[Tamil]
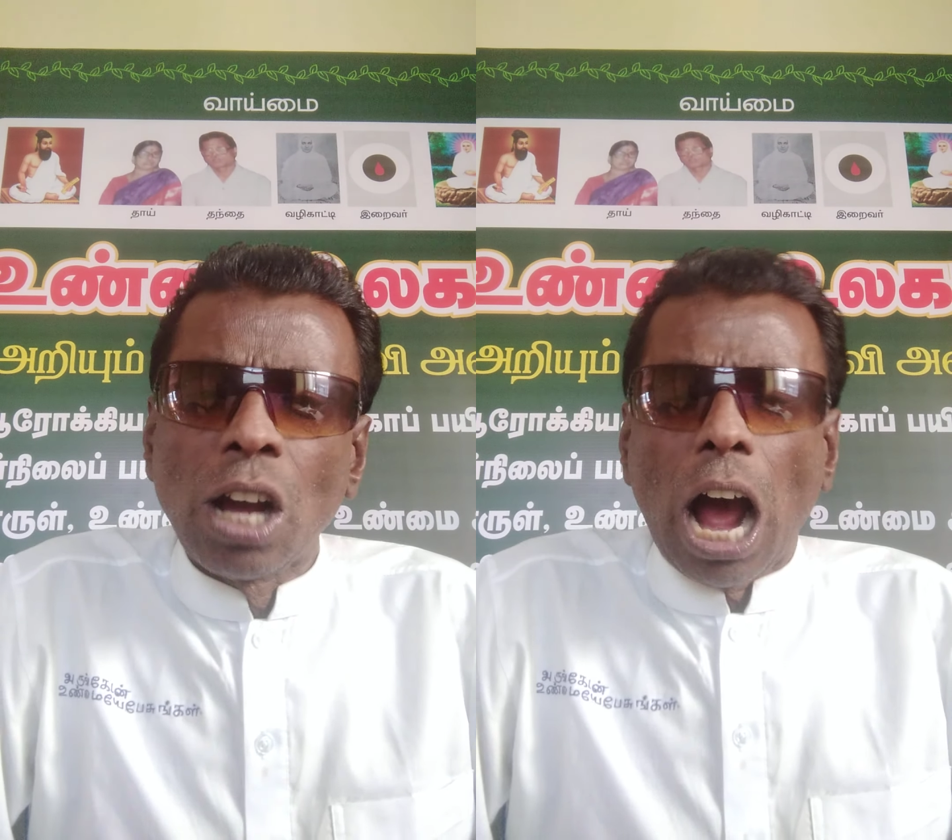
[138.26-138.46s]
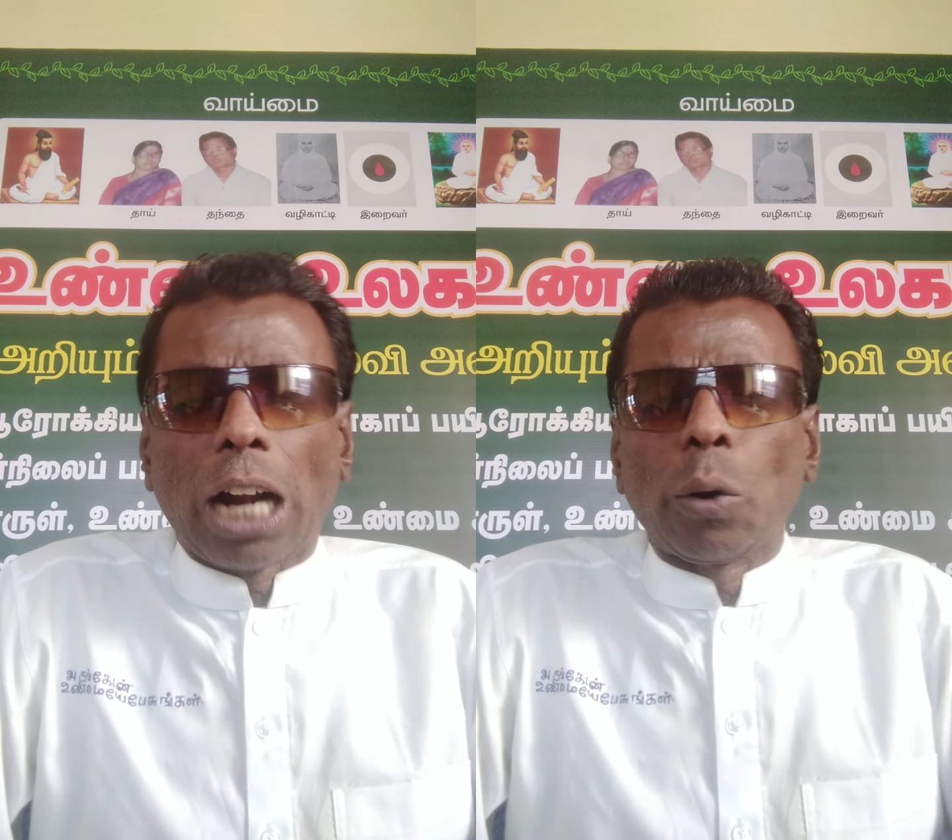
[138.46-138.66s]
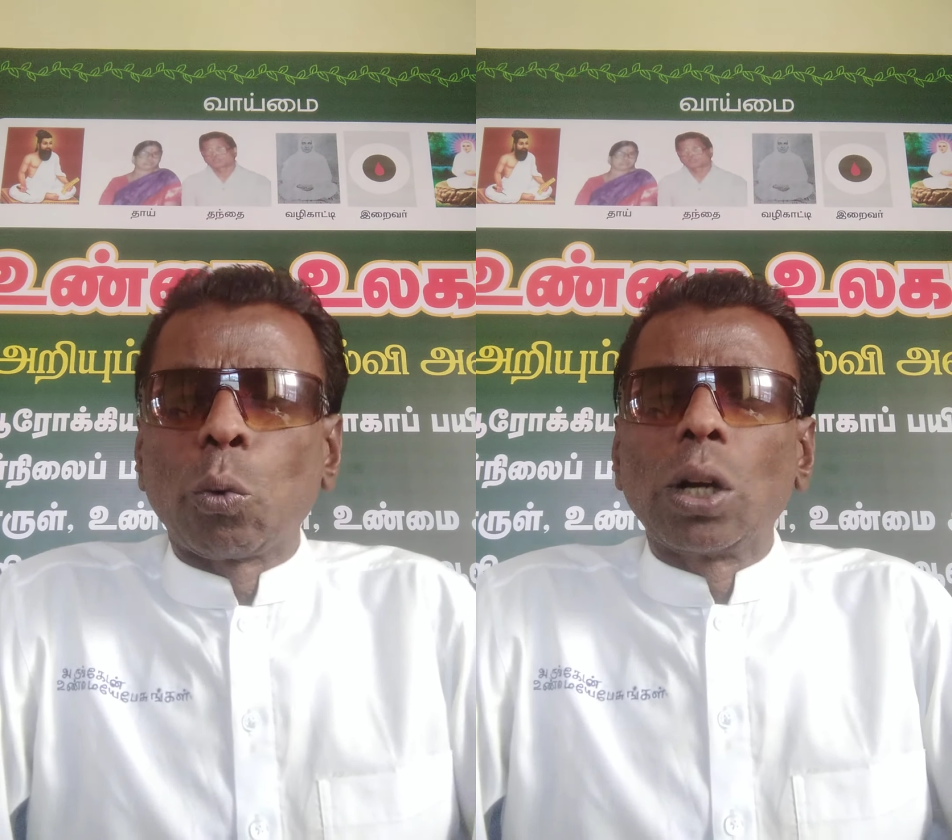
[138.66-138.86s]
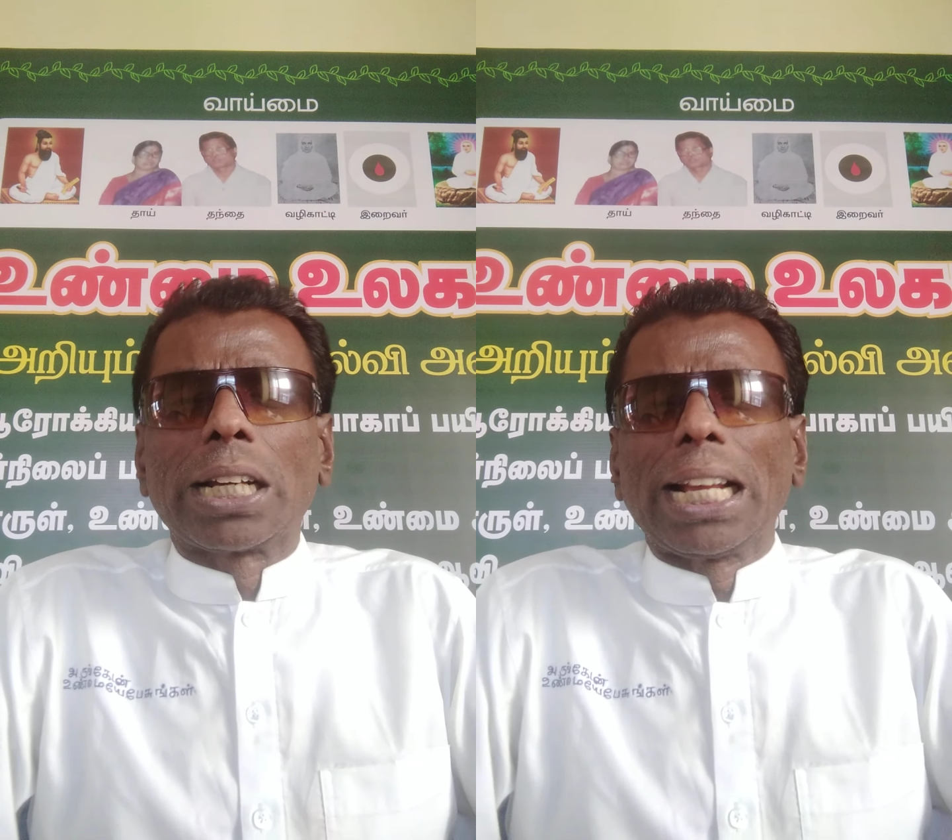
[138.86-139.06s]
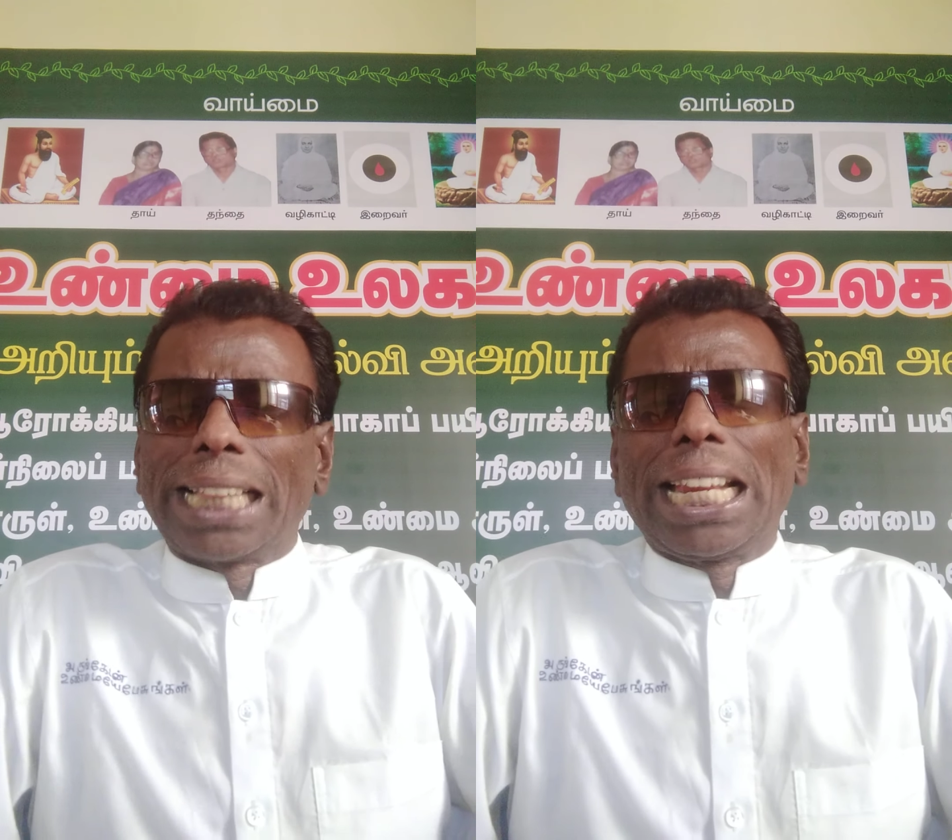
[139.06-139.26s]
ஆனால்
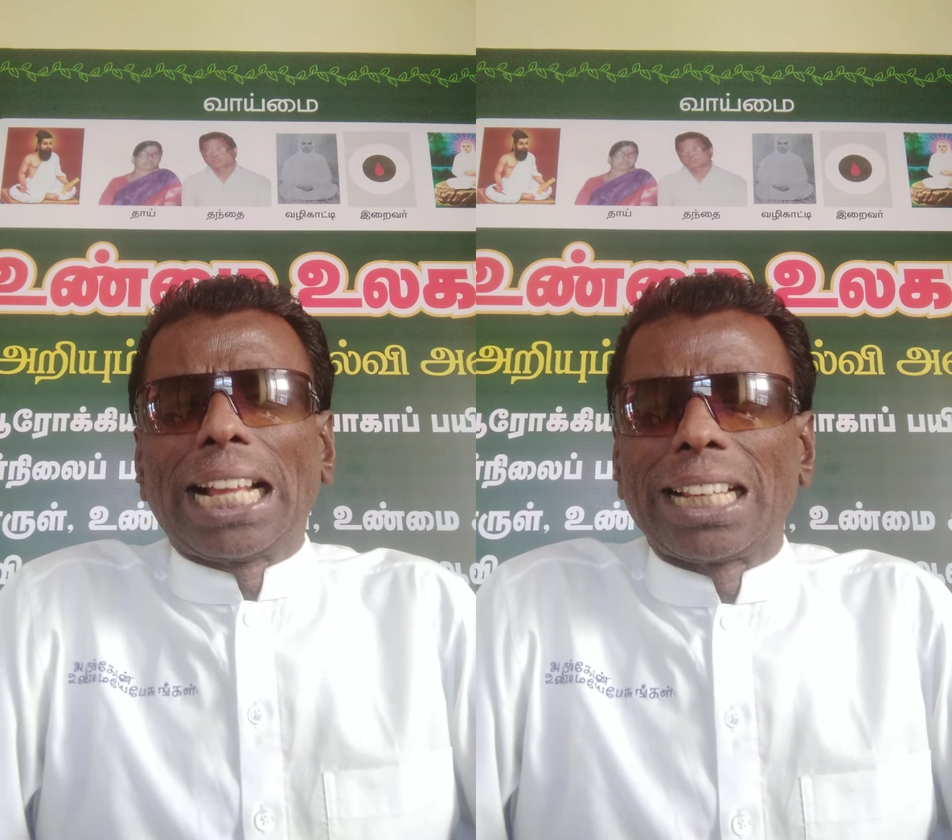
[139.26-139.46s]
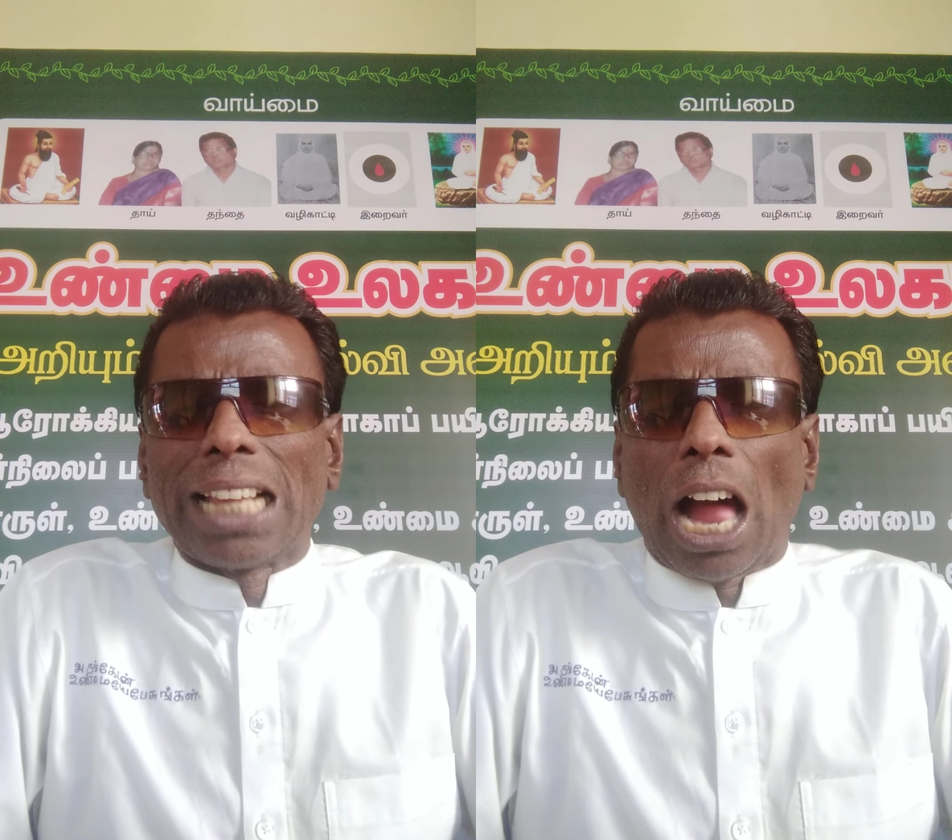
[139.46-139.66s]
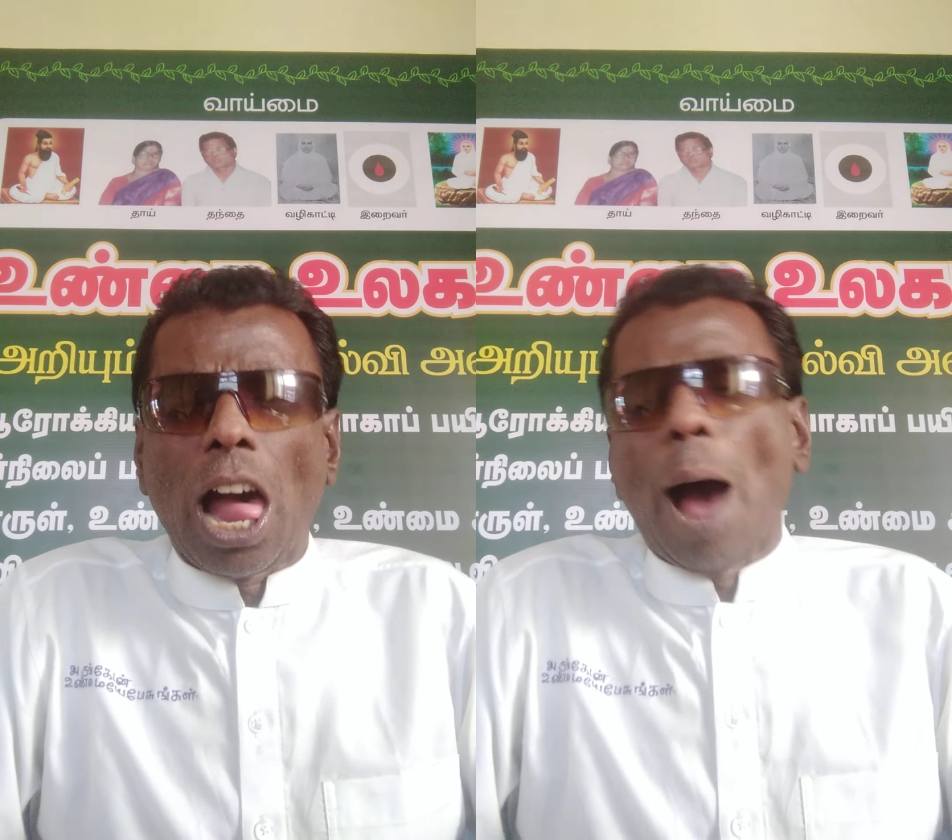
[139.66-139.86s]
உங்களுக்கே தெரியாது இல்லையா